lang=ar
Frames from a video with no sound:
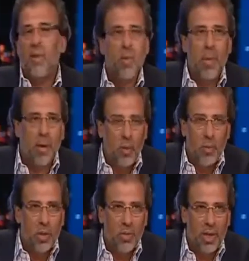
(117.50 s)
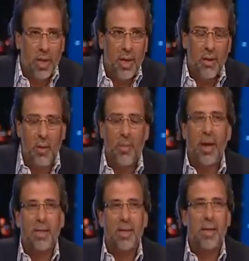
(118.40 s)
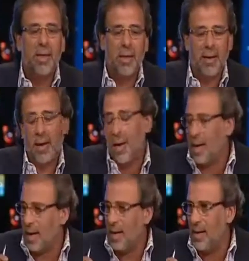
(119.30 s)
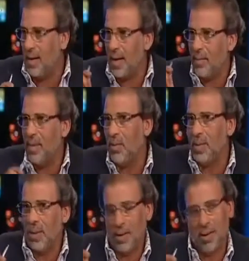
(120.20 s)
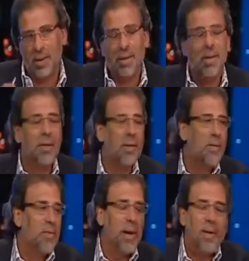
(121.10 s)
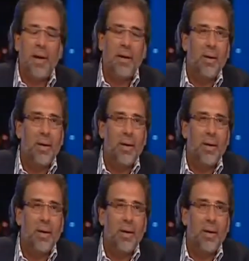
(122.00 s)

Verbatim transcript: ما هم ما عندهمش مشكله لو هم نعم. عايزين ي... انا خليني اكمل اتفضل اتفضل ف... هم مين